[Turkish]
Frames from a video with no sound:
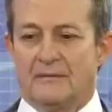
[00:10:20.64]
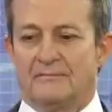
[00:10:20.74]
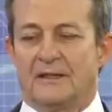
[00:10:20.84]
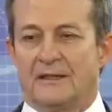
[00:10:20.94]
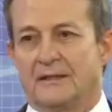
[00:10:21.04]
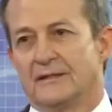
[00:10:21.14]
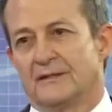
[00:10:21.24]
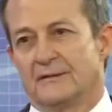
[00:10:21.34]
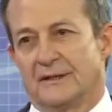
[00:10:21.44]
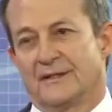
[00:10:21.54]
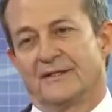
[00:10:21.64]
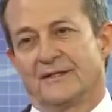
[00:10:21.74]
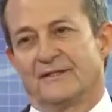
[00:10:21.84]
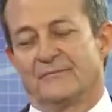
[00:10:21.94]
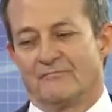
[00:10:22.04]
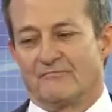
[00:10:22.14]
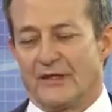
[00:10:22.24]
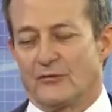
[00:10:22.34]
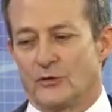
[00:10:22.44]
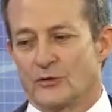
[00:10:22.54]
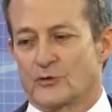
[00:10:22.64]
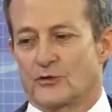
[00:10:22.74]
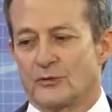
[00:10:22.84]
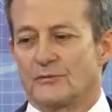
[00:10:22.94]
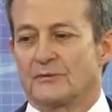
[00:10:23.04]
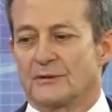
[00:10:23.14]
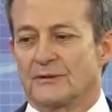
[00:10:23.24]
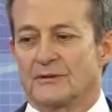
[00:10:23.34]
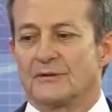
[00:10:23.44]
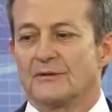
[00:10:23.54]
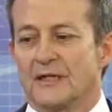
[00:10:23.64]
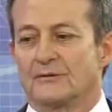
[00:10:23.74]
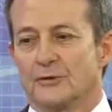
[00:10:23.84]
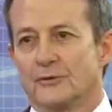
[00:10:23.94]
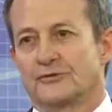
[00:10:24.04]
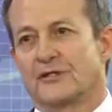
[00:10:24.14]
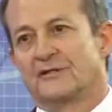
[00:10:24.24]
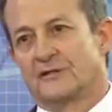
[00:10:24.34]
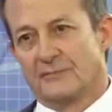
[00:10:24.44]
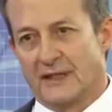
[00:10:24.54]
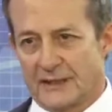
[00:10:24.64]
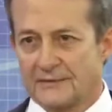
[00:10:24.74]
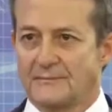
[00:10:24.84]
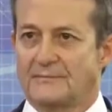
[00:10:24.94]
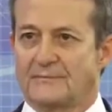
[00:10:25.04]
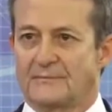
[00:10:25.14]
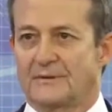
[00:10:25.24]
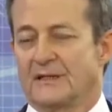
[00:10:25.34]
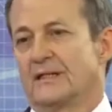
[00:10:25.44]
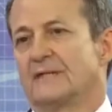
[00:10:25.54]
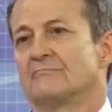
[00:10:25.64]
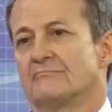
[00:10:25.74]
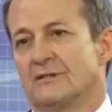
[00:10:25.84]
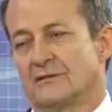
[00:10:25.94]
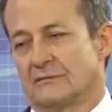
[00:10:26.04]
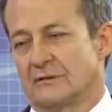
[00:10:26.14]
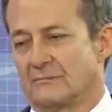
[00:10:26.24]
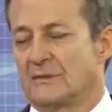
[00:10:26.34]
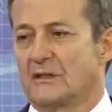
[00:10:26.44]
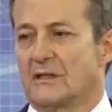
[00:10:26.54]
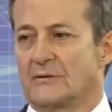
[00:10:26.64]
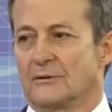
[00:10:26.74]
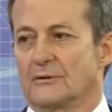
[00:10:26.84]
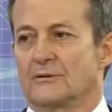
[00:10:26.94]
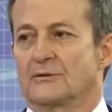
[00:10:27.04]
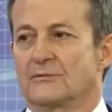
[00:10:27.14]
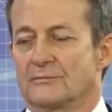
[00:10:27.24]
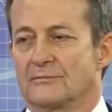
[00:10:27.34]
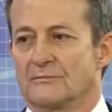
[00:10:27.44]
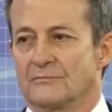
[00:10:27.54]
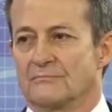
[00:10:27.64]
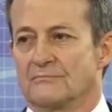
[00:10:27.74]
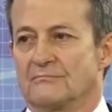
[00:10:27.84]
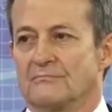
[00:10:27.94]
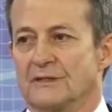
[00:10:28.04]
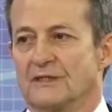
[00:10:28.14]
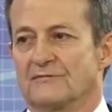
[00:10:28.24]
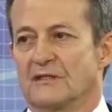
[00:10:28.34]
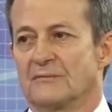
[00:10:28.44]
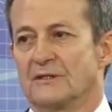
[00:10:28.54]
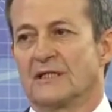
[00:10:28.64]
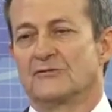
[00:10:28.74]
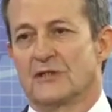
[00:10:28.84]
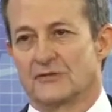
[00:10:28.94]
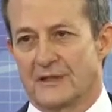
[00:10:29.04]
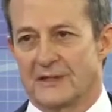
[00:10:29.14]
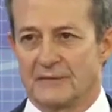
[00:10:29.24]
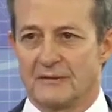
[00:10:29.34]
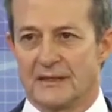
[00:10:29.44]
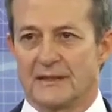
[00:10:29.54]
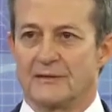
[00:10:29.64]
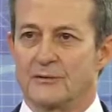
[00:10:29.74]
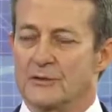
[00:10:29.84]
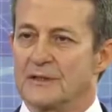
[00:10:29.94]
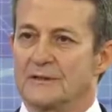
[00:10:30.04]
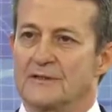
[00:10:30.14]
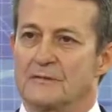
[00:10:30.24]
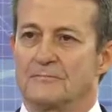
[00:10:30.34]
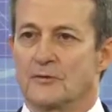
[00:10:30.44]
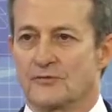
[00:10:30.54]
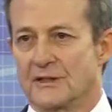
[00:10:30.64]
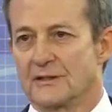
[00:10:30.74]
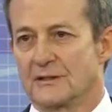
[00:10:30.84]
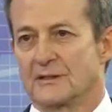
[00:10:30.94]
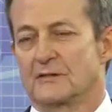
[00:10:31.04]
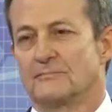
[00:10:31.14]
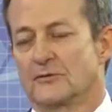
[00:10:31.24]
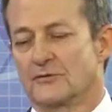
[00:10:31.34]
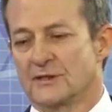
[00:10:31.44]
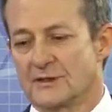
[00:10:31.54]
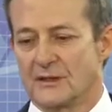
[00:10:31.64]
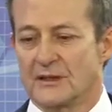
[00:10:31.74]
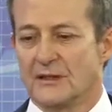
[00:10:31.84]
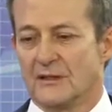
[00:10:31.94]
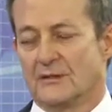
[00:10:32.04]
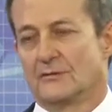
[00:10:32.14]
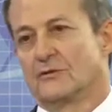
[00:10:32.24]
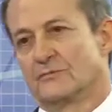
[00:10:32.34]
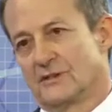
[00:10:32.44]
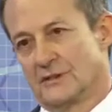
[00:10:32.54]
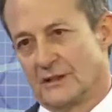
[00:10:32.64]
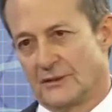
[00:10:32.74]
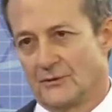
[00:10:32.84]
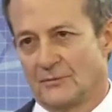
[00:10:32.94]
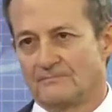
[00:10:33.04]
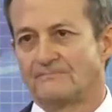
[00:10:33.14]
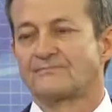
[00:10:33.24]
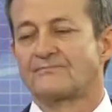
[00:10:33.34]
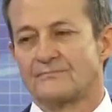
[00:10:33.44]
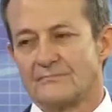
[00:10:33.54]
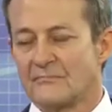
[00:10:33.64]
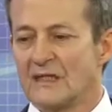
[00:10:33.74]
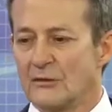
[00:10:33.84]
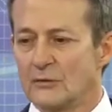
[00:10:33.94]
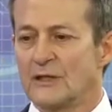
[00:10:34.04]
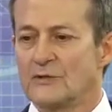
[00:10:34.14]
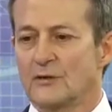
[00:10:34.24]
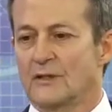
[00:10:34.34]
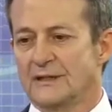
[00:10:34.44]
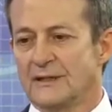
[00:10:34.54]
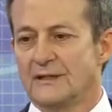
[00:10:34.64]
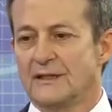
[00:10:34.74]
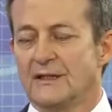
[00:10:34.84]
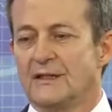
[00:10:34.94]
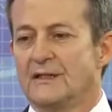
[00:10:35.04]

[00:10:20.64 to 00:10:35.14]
Kalple ilgili e, Doğrusu e, yani doğuştan itibaren bir kardiyolog. Yani bir tabii bir kardiyolog hmm, bir defa bir genç yaşlarda bile özellikle spor çağında spor öncesi görmesi gerekiyor. Görmesi gerekiyor. Ondan sonra da